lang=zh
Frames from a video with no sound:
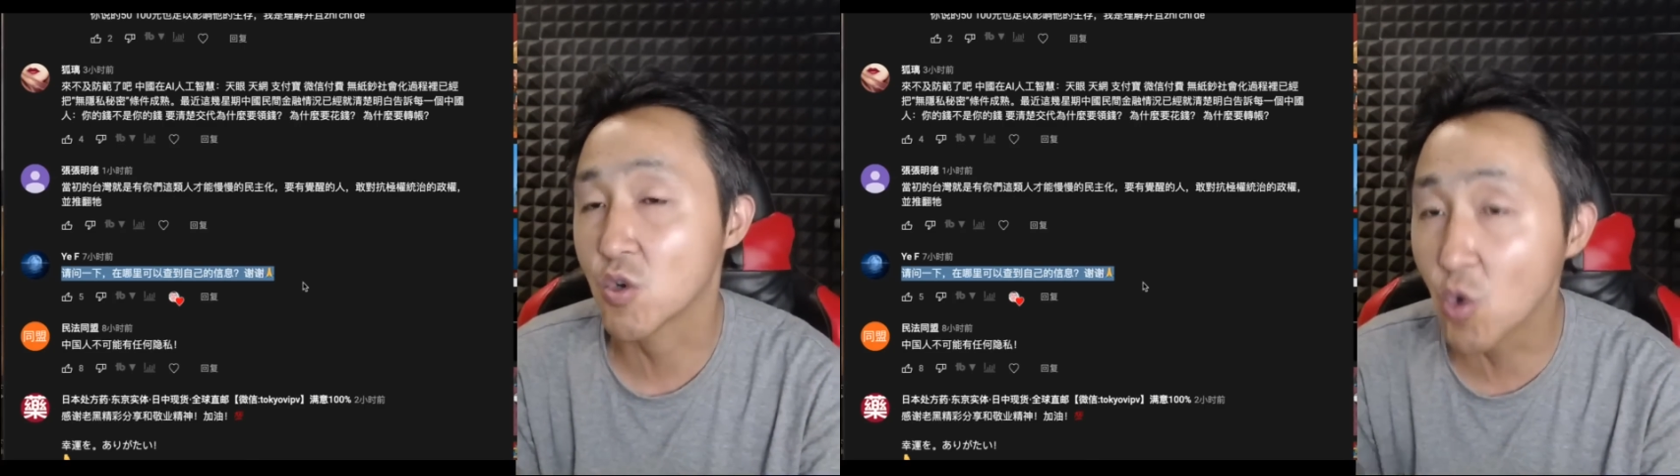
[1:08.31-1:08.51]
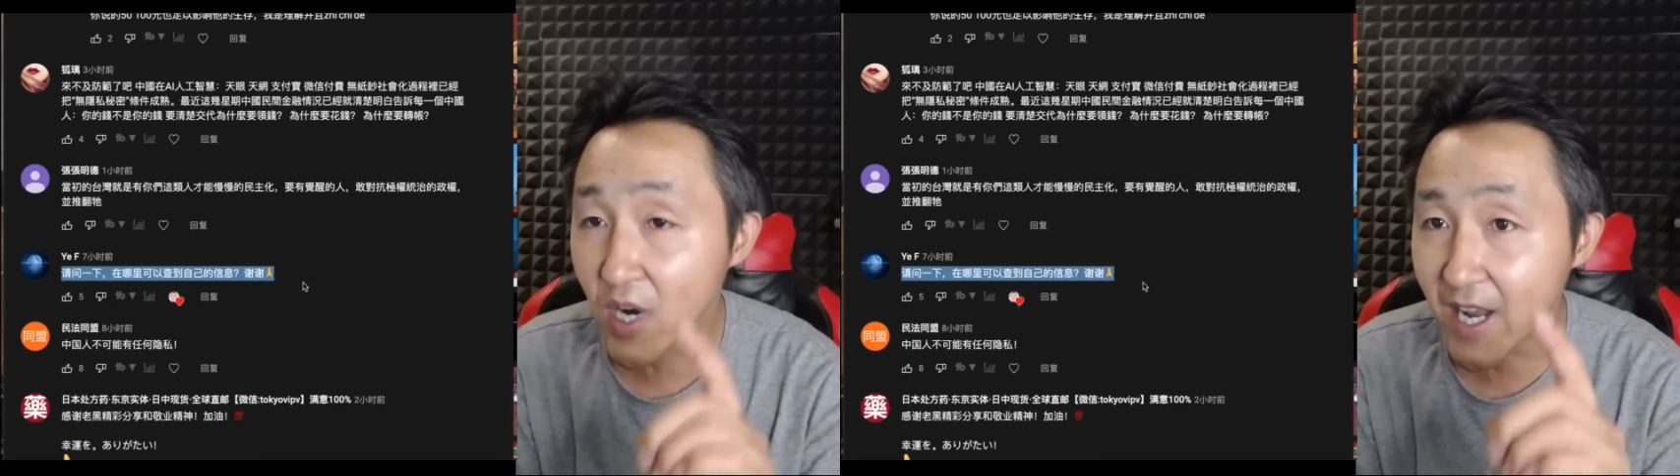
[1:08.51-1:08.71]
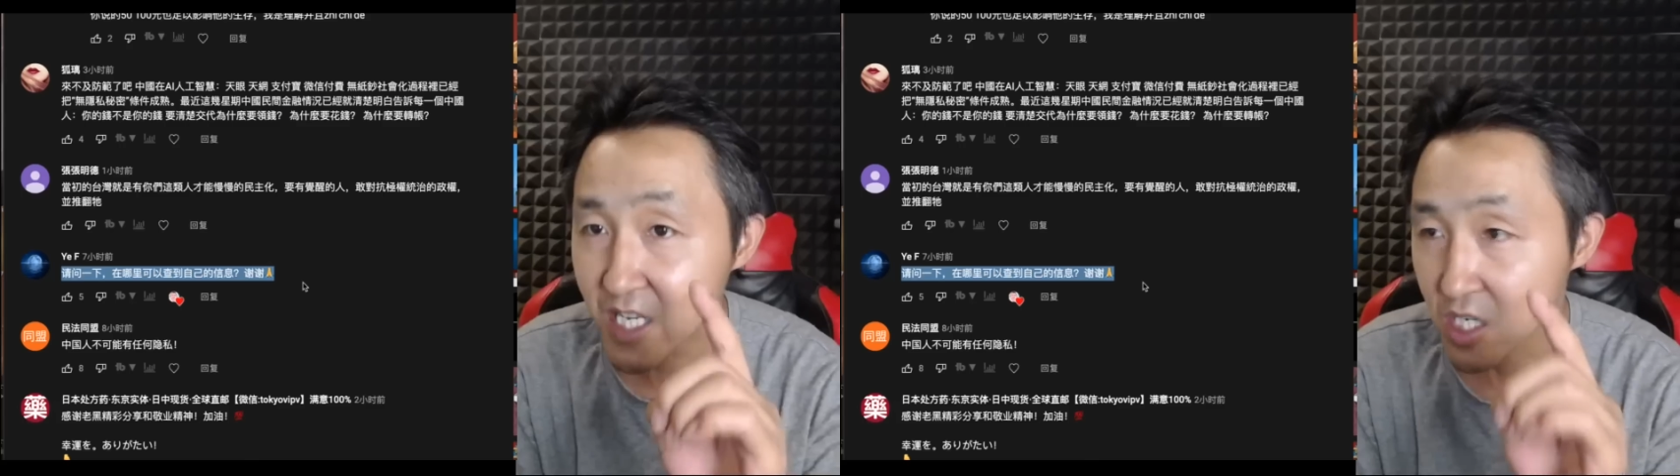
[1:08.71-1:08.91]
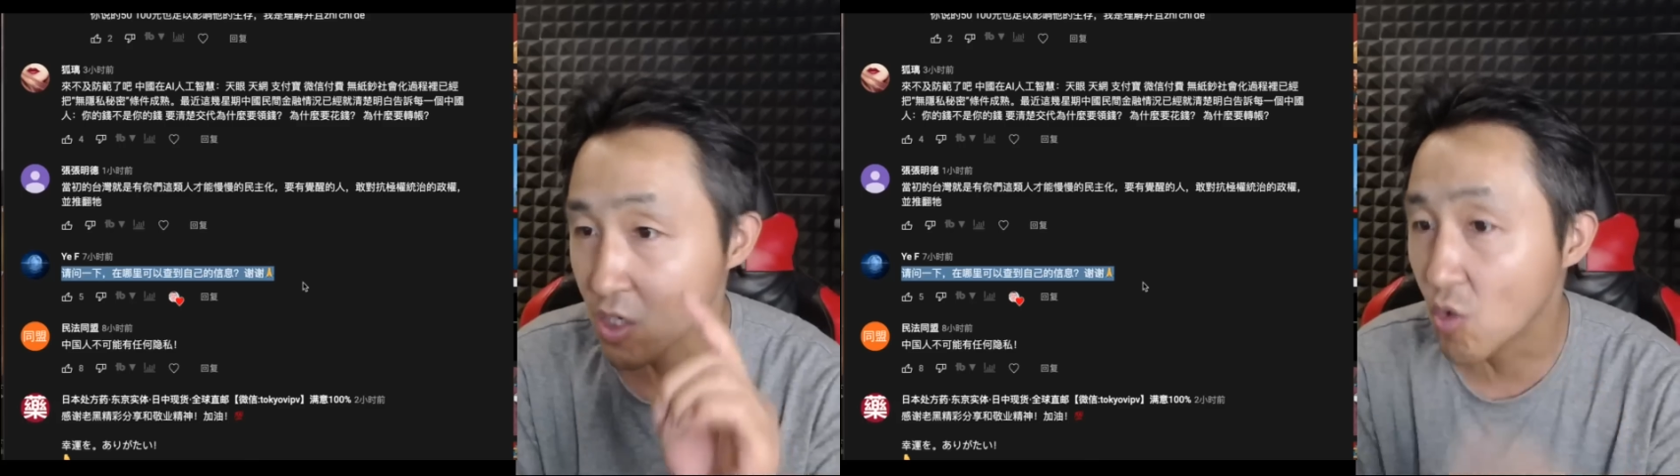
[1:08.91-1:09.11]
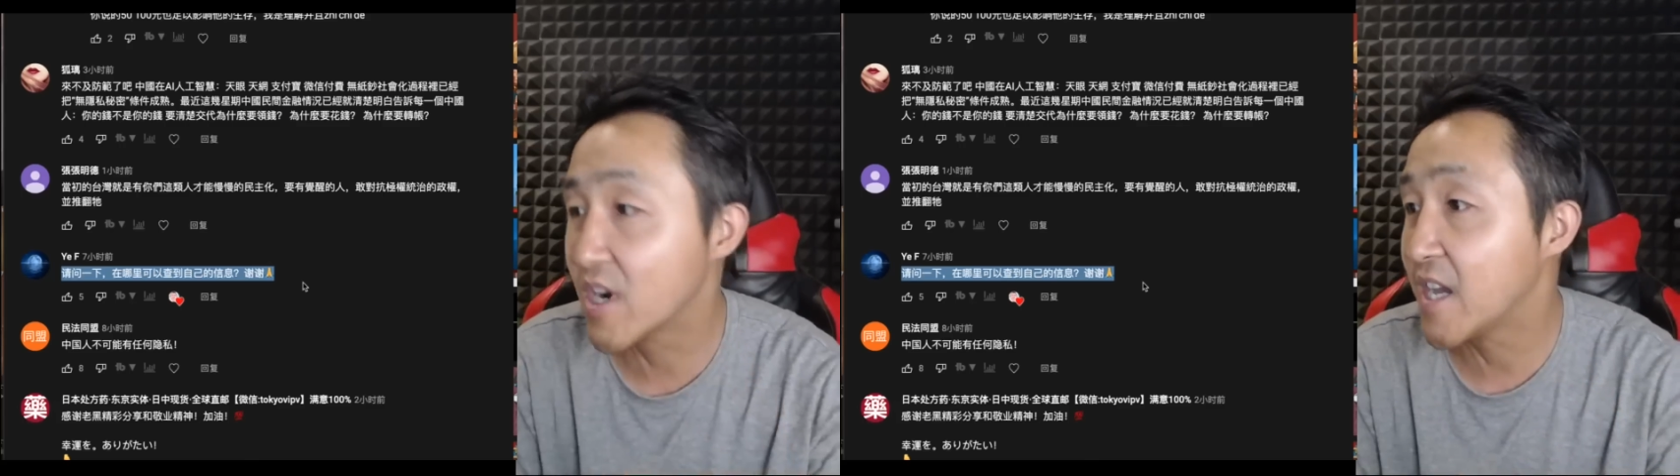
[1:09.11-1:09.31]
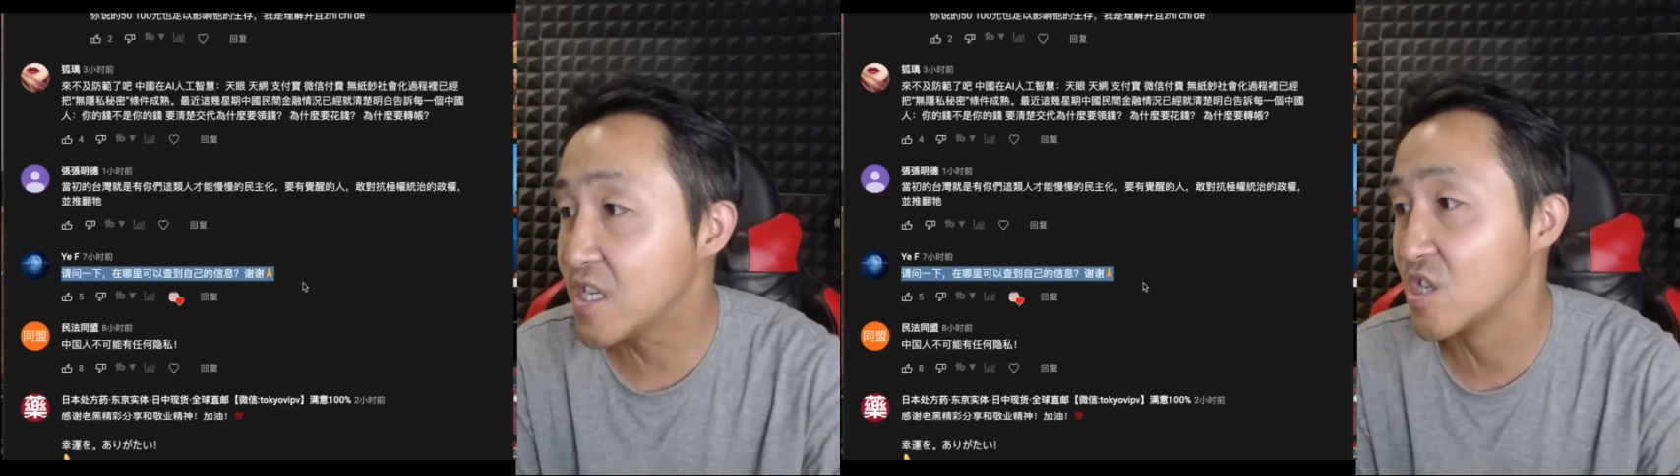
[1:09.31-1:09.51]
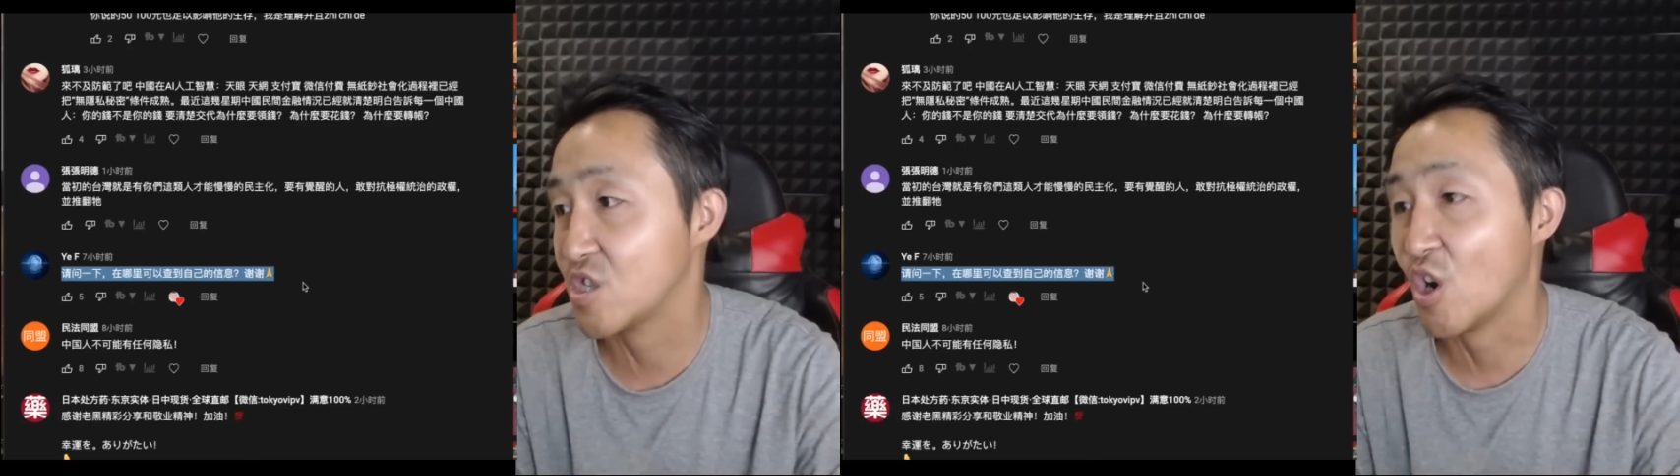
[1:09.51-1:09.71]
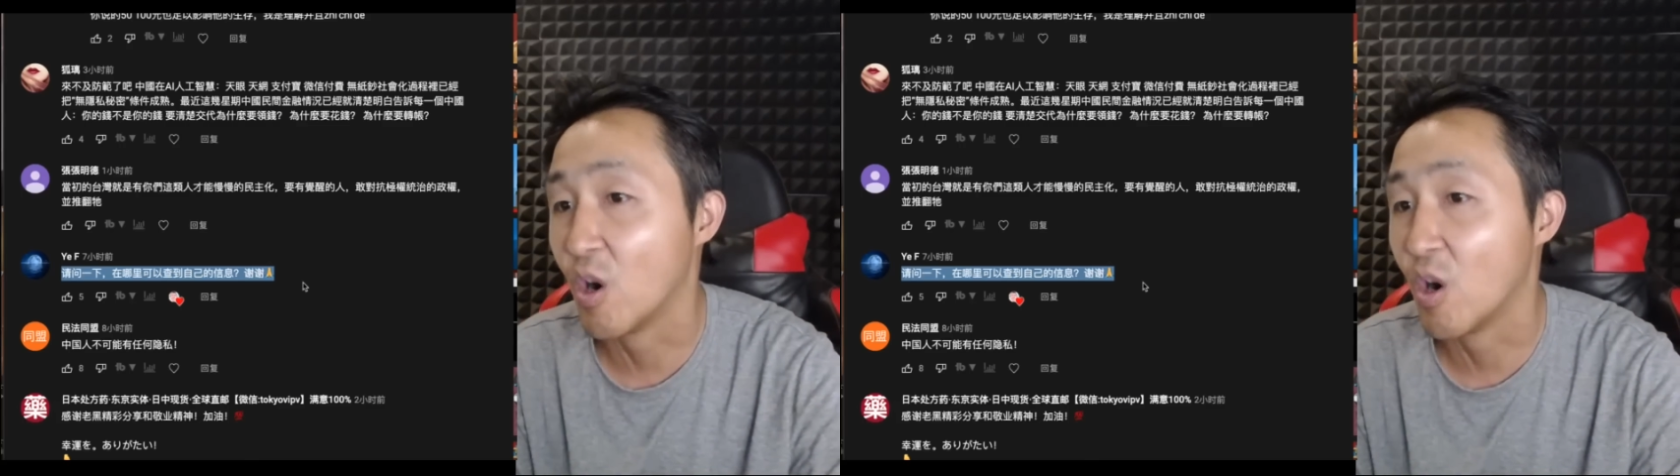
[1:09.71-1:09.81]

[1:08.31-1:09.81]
公开只公开一小